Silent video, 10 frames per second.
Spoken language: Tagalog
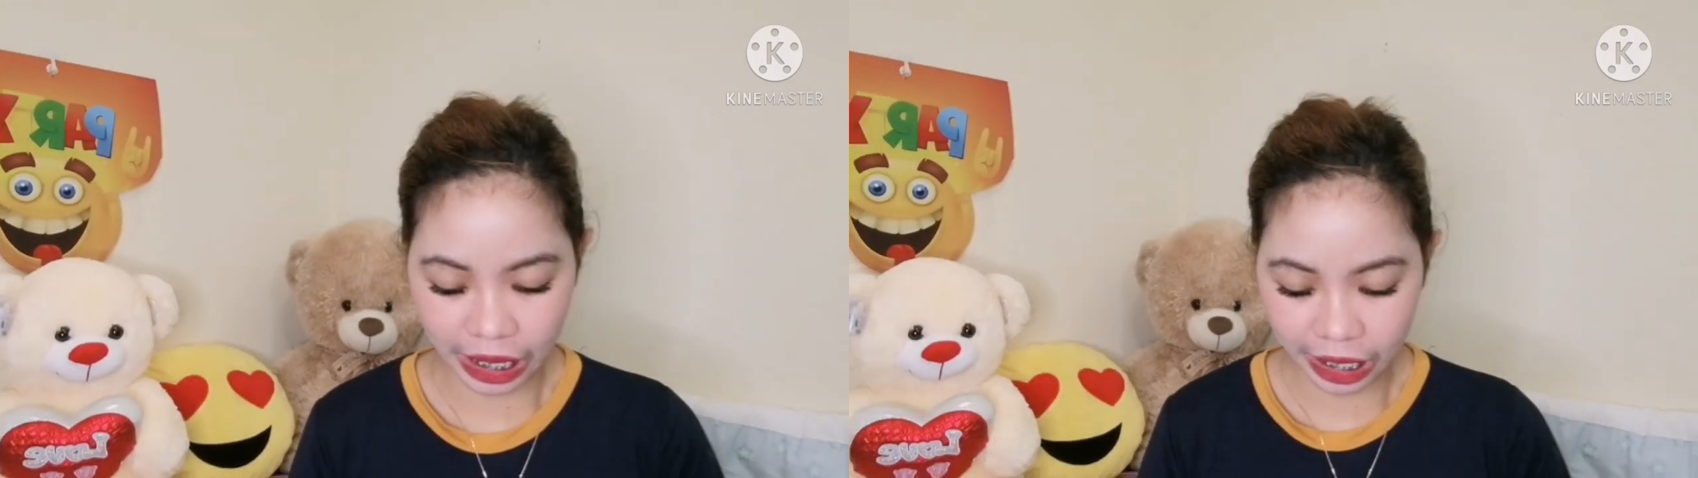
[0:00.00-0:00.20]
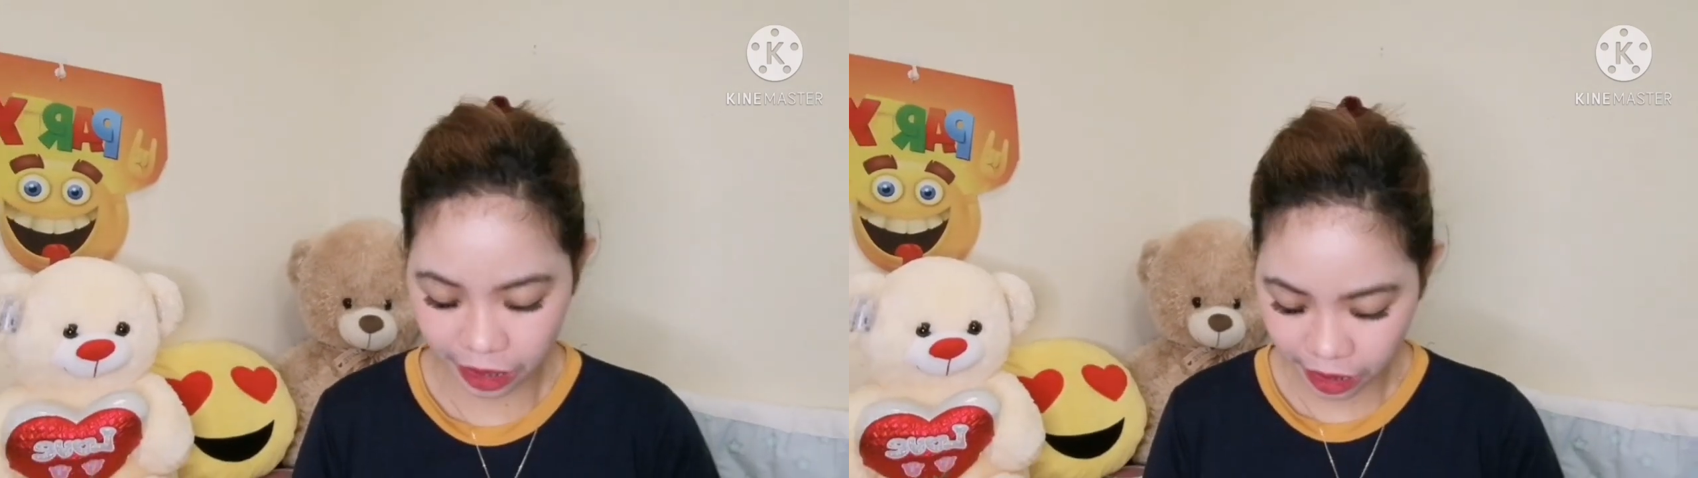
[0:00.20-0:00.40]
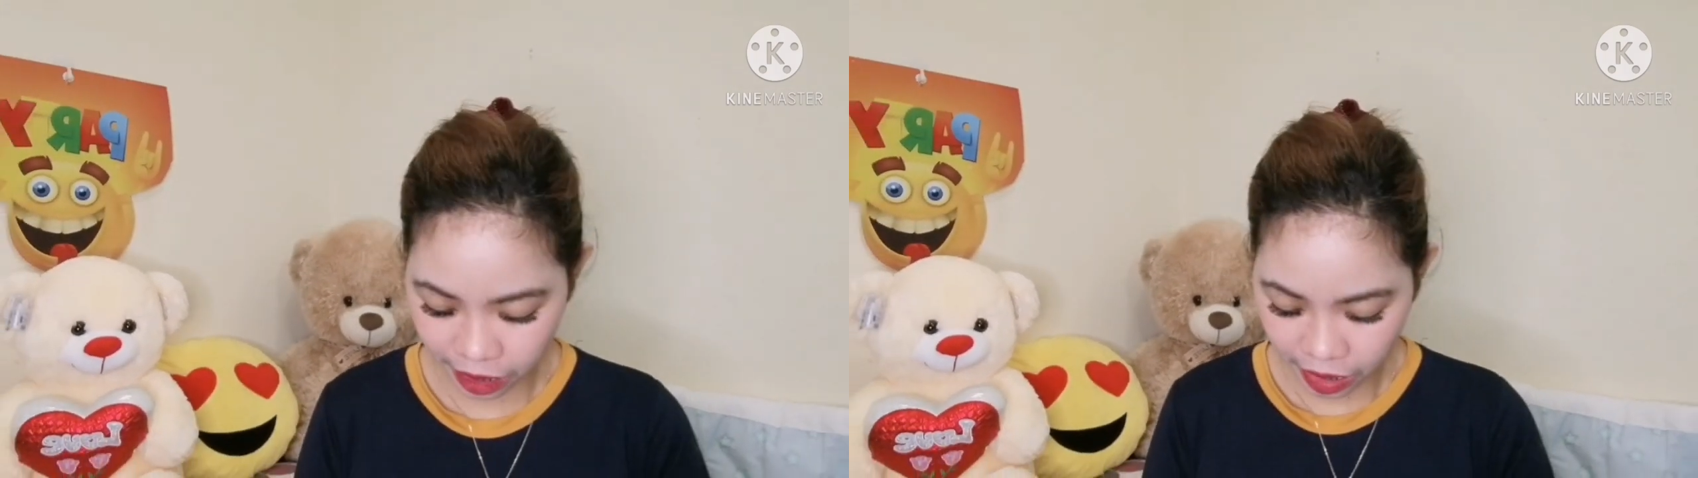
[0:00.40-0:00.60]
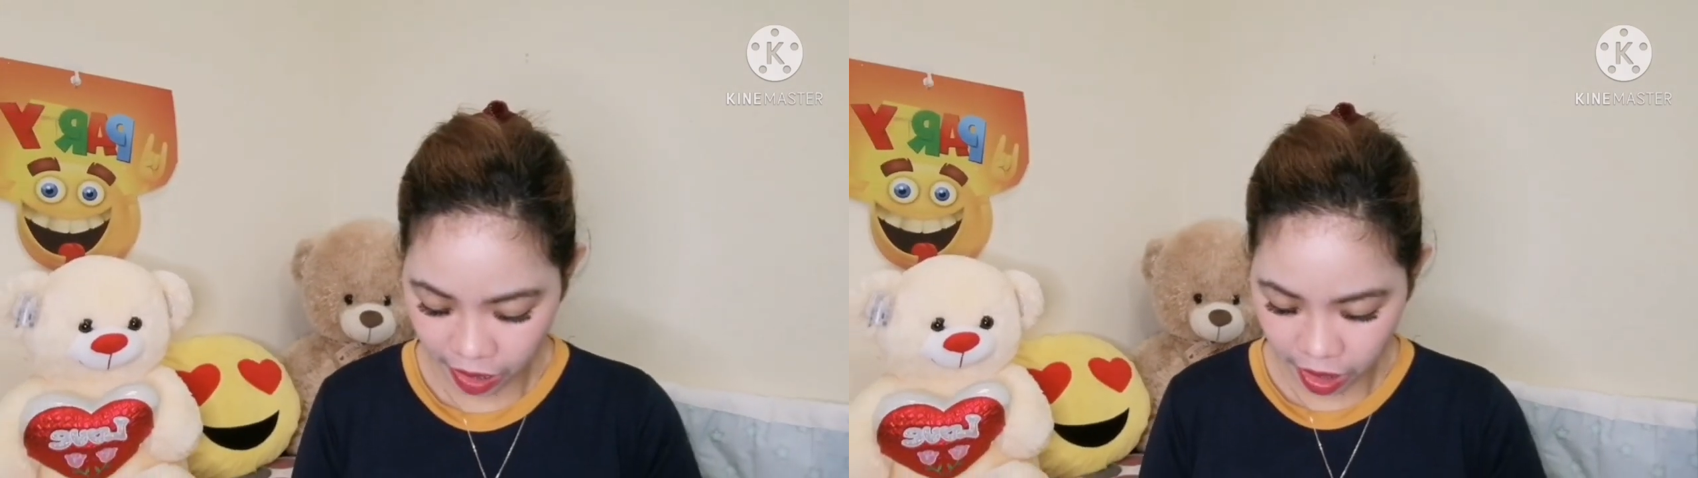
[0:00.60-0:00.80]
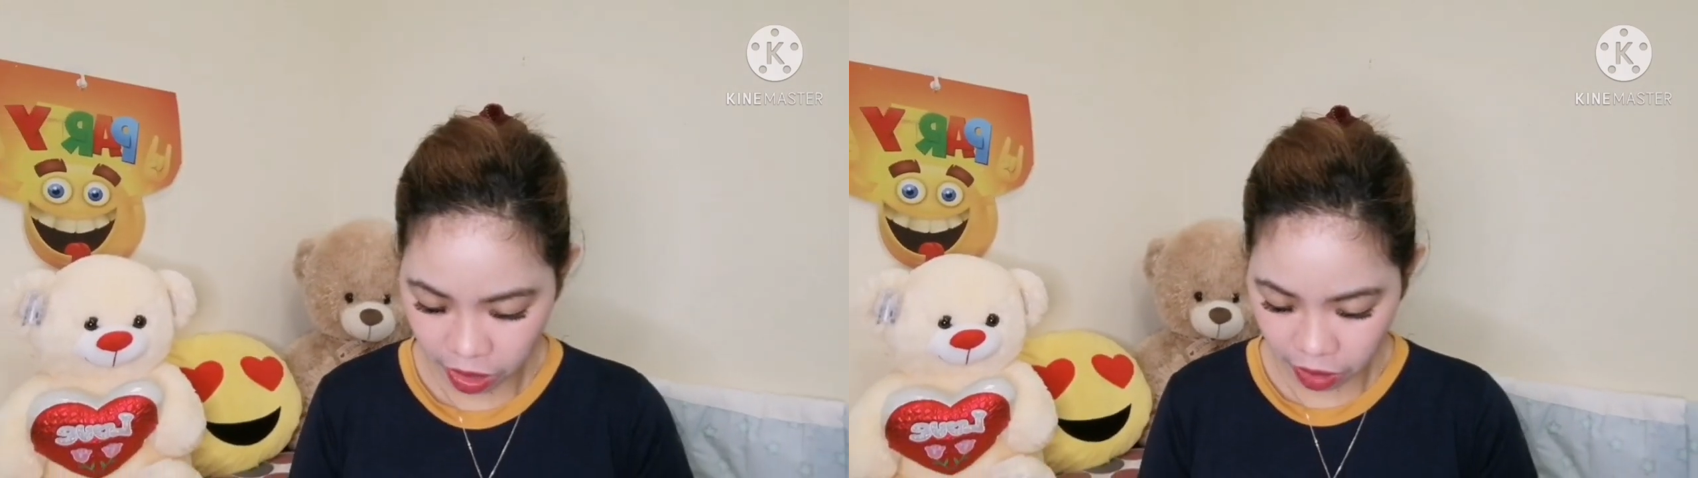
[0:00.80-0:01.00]
kong
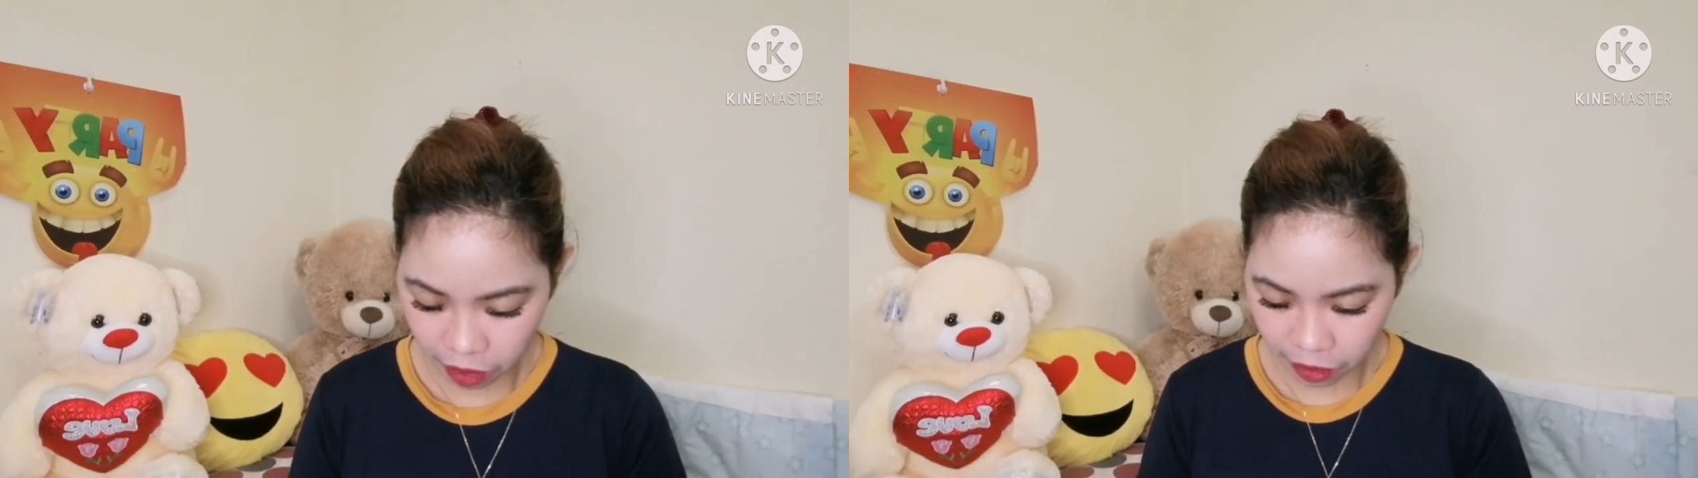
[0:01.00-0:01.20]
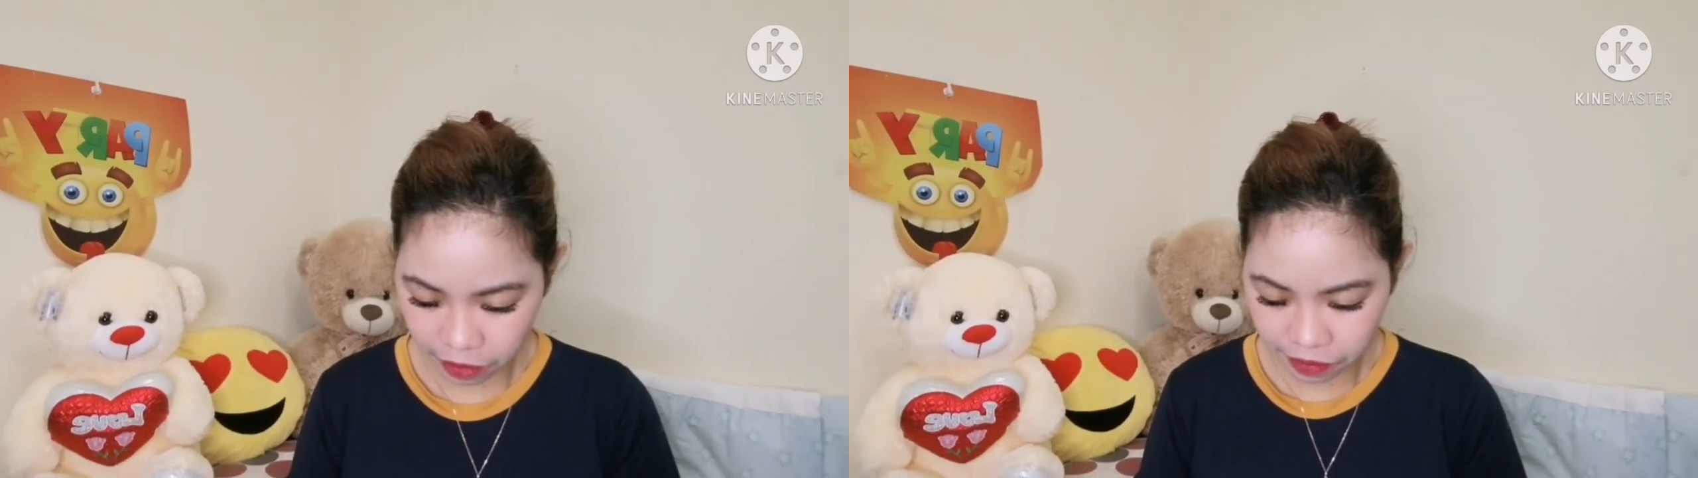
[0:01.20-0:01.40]
gawin?